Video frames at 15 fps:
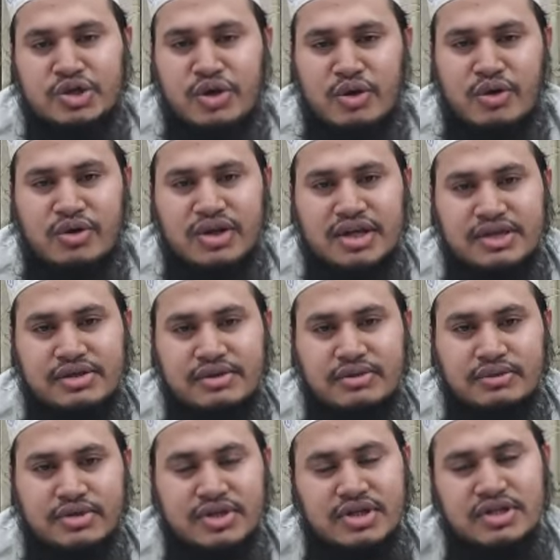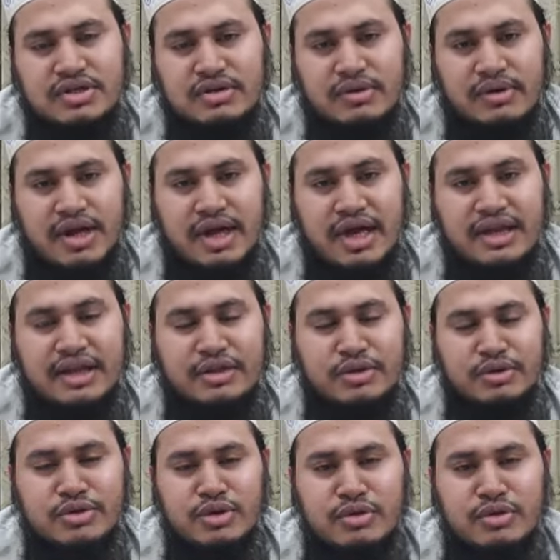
সকল কিছু সৃষ্টি করা আল্লাহ তো